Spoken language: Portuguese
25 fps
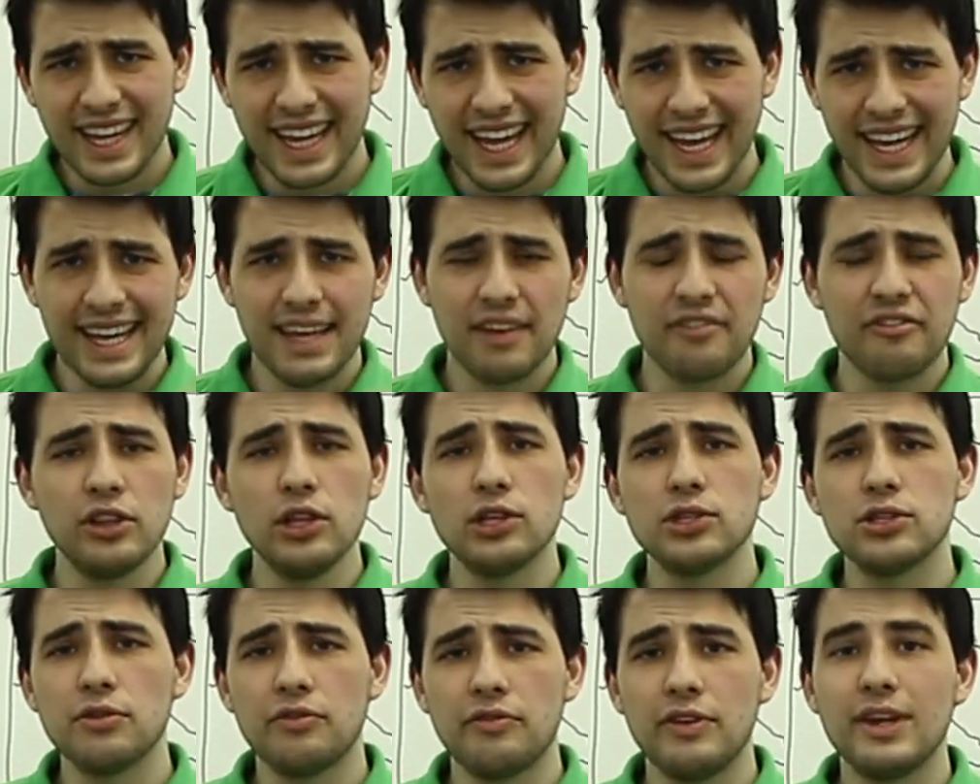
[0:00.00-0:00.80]
E a
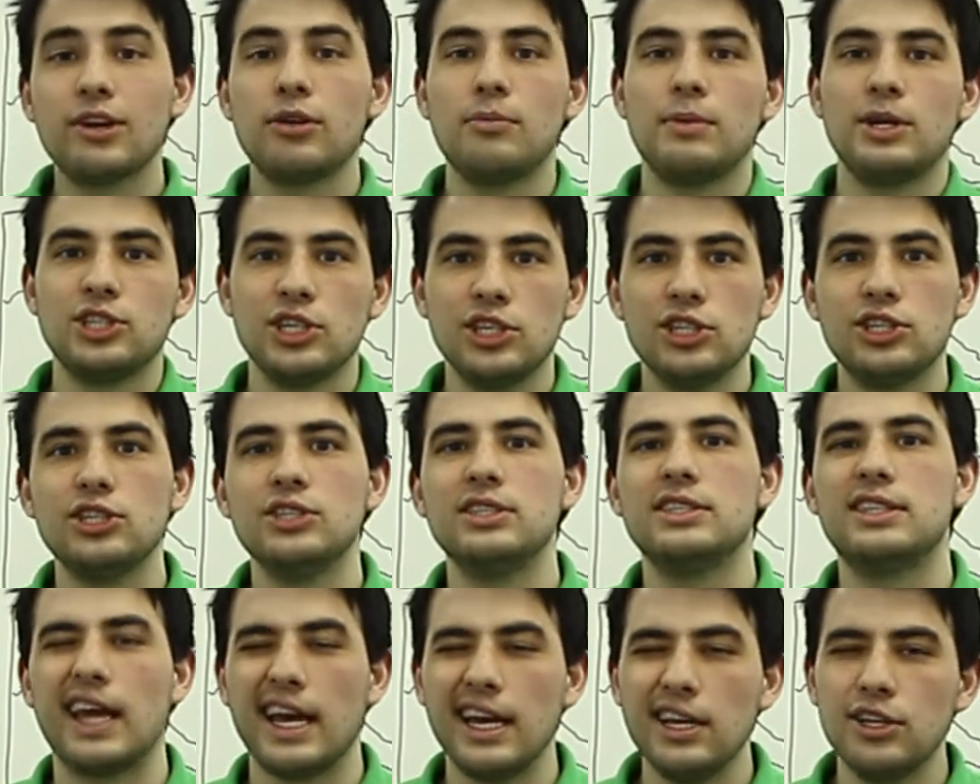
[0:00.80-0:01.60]
filosofia, como a gente
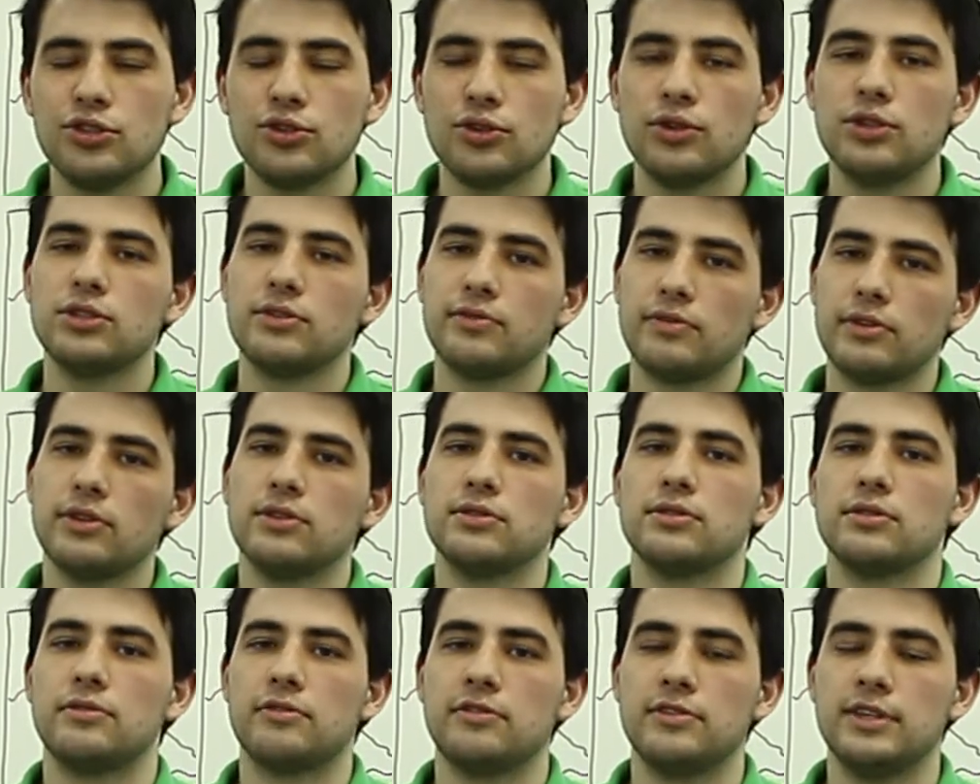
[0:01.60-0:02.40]
entende hoje
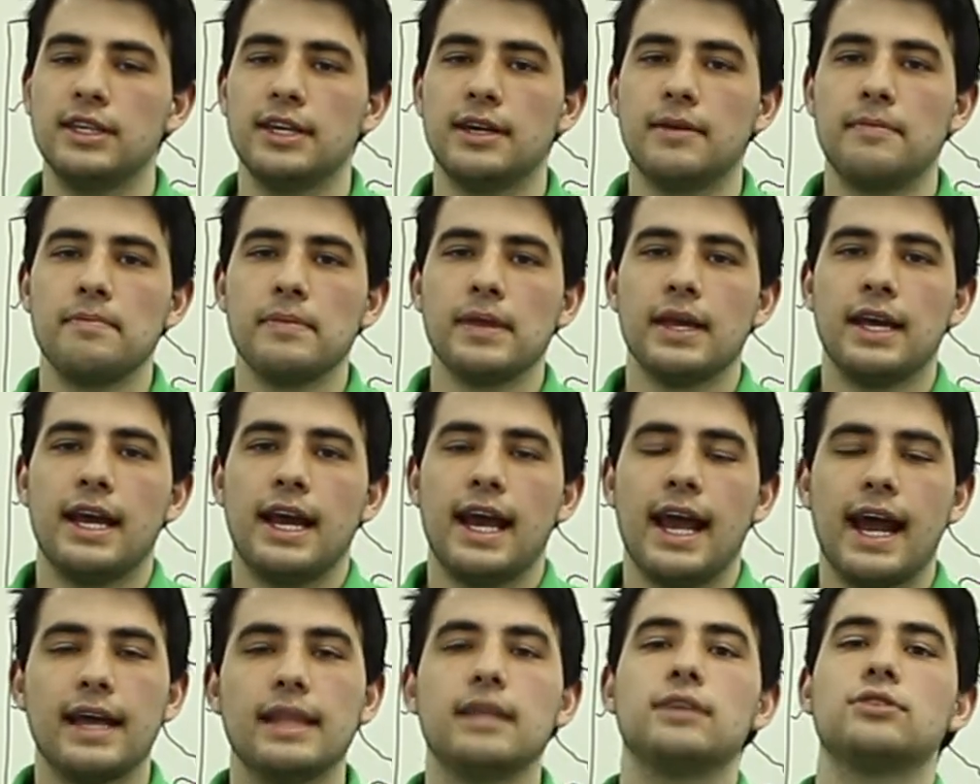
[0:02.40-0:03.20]
filosofia,
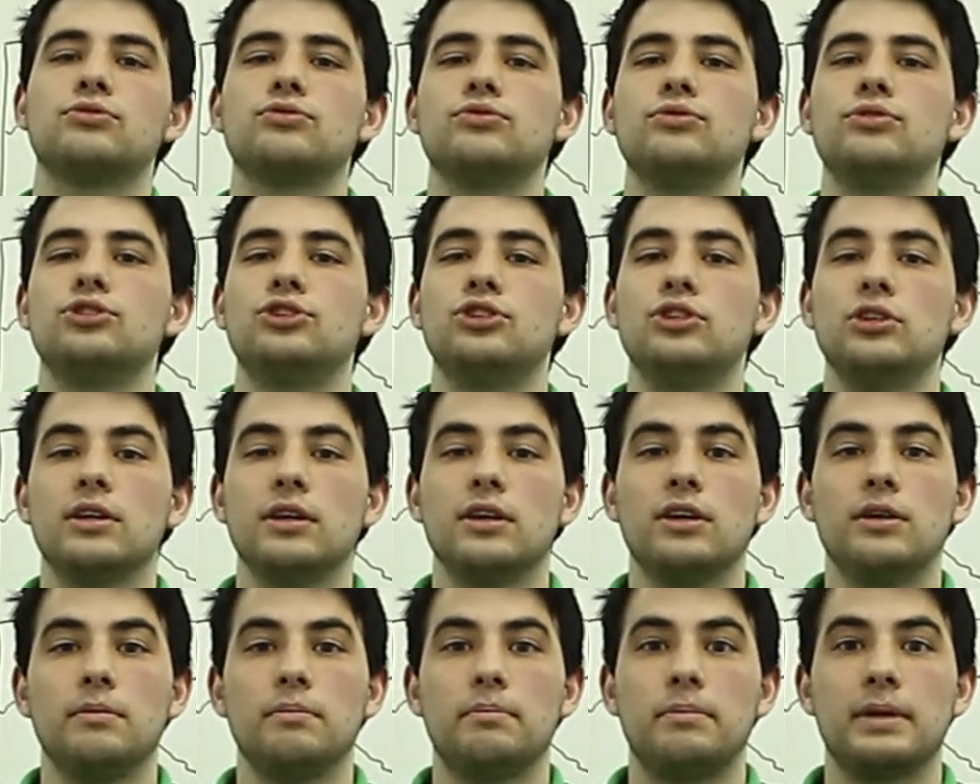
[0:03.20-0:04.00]
ela surge
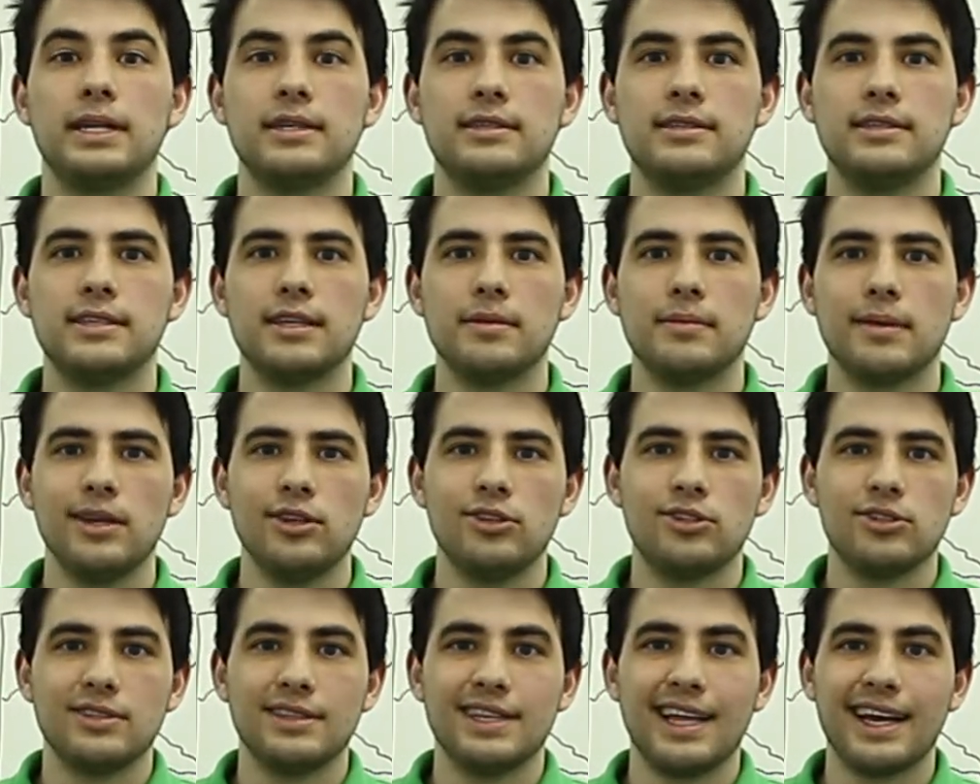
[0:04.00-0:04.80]

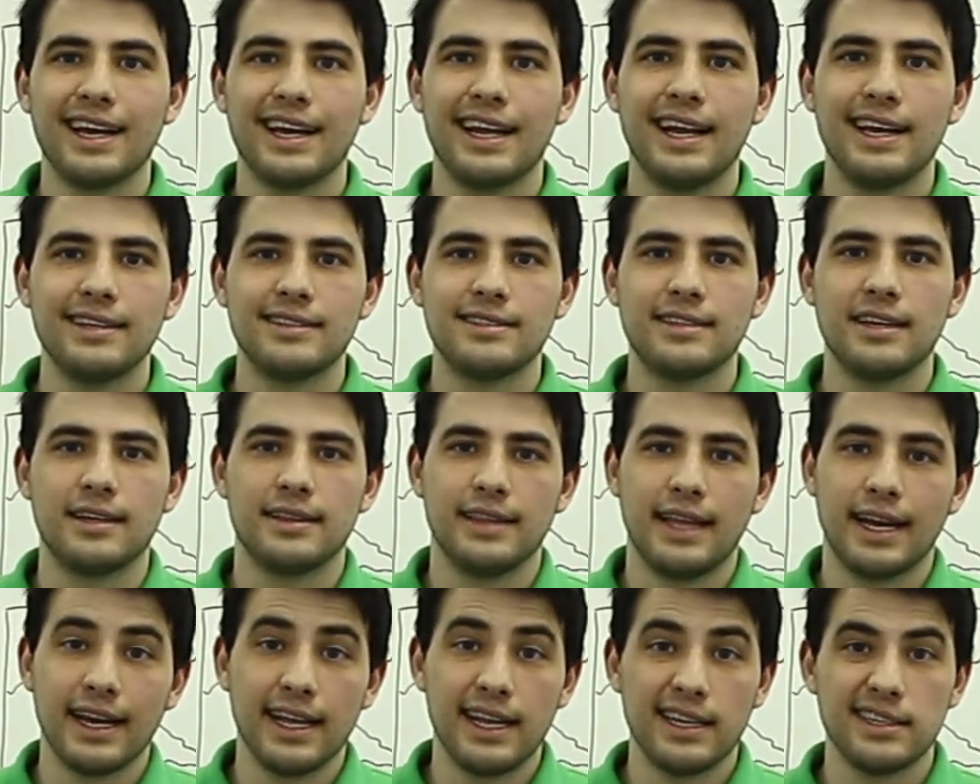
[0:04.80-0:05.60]
precisamente na Grécia,
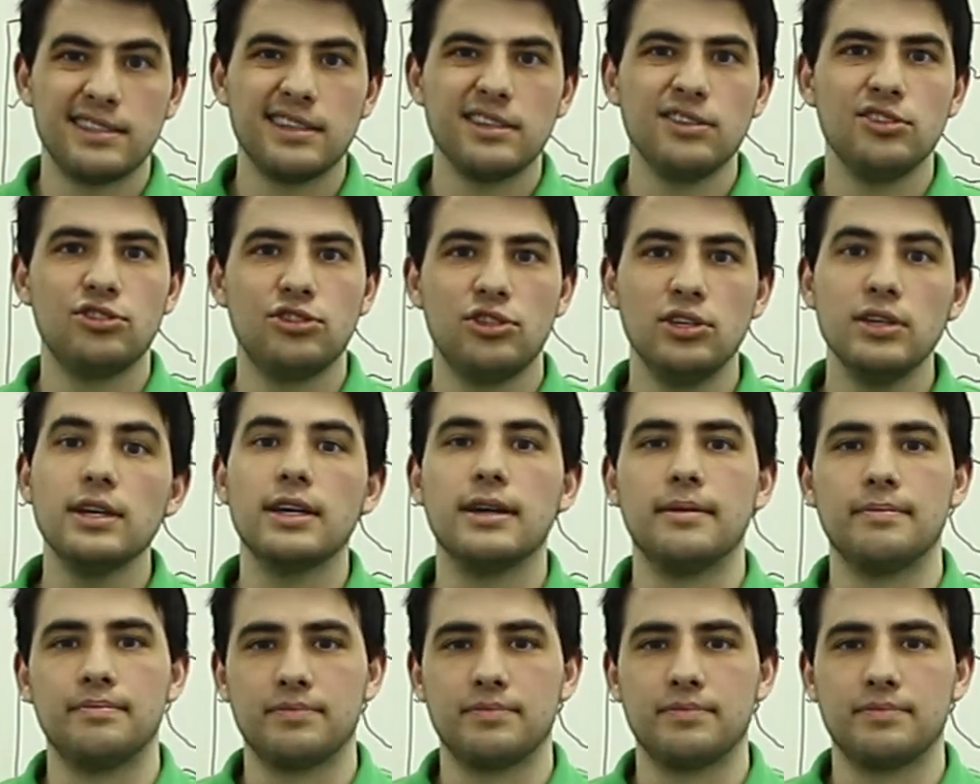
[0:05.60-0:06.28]
na Grécia antiga,